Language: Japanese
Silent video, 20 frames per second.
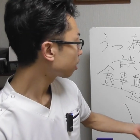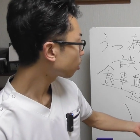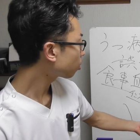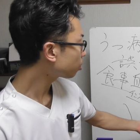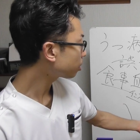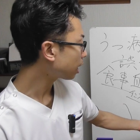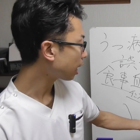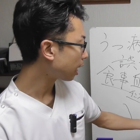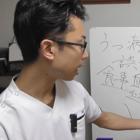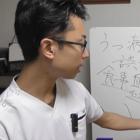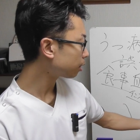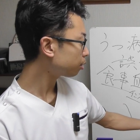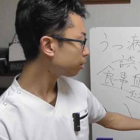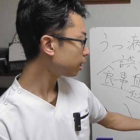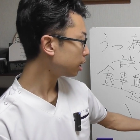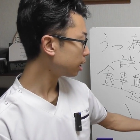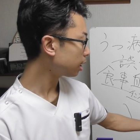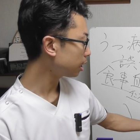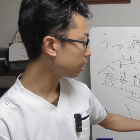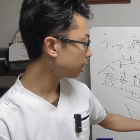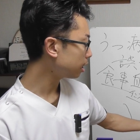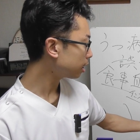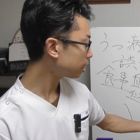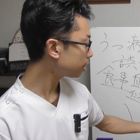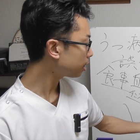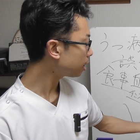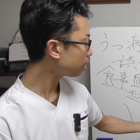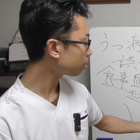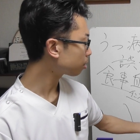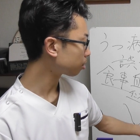ここでアドレナリン
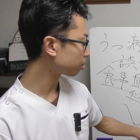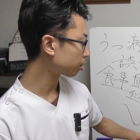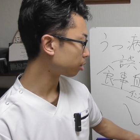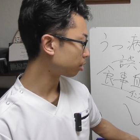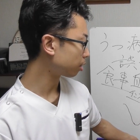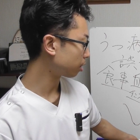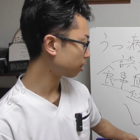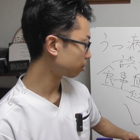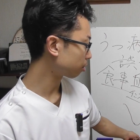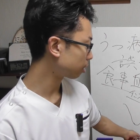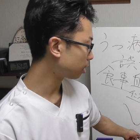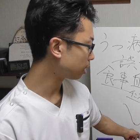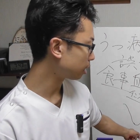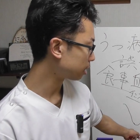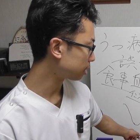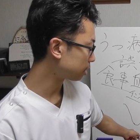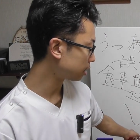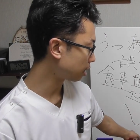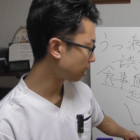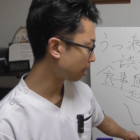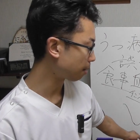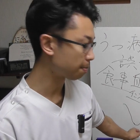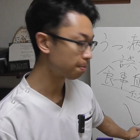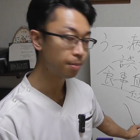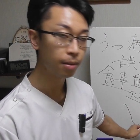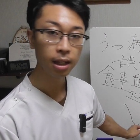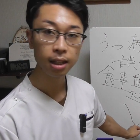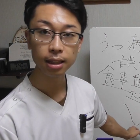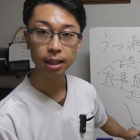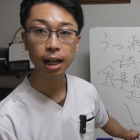が出ることによってですね
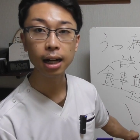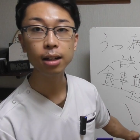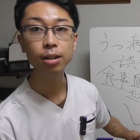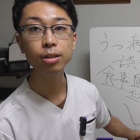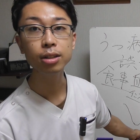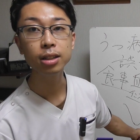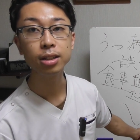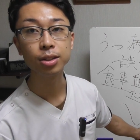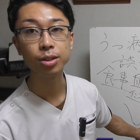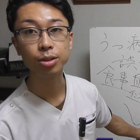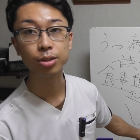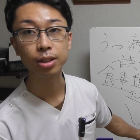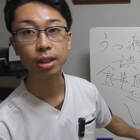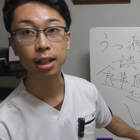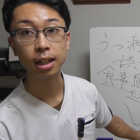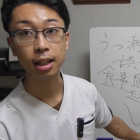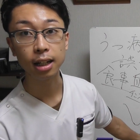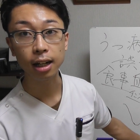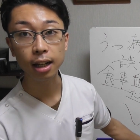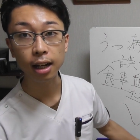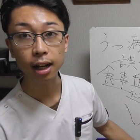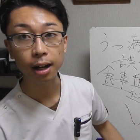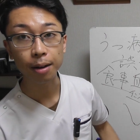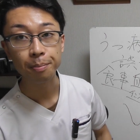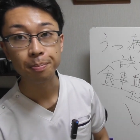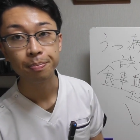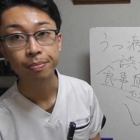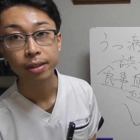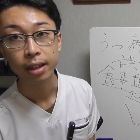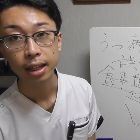だるい状態か
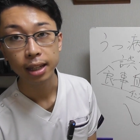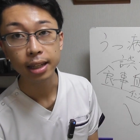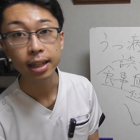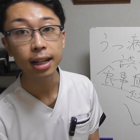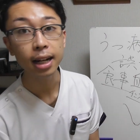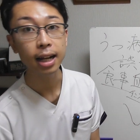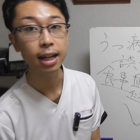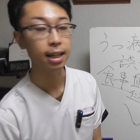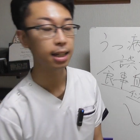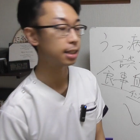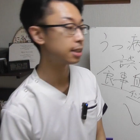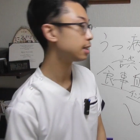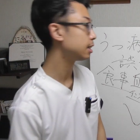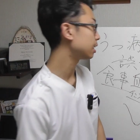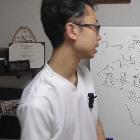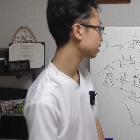らイライラし